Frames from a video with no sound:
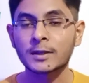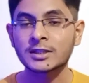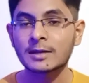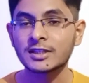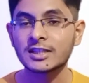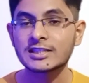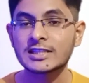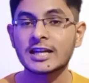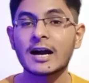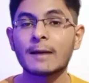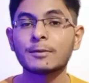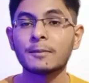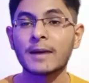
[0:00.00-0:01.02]
पता भी नहीं
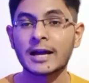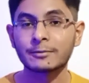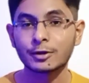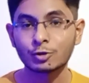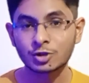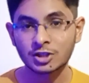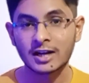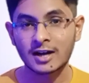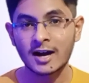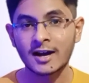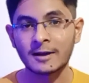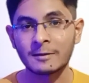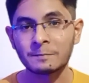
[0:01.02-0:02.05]
चलेगा आपने बैग में कुछ रखा है